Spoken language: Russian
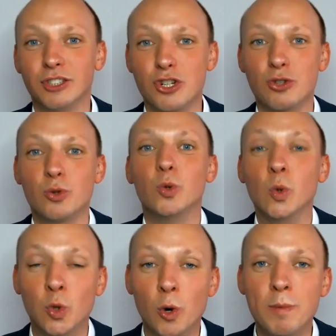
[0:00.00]

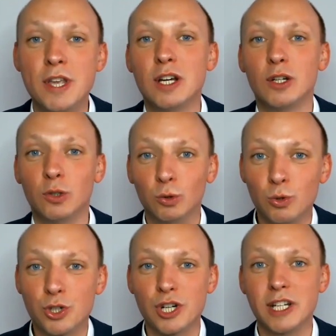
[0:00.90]
зачастую удобнее,
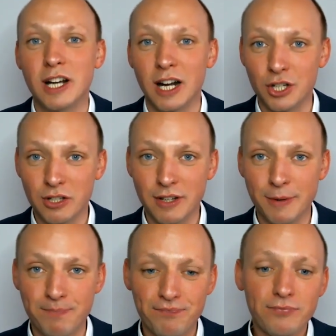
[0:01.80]
лучше и
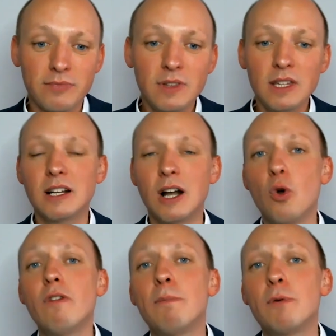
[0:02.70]
качественнее.
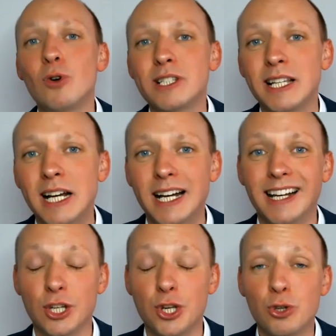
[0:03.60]
Какой вопрос
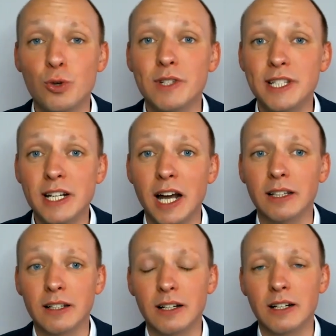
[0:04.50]
зачастую возникает?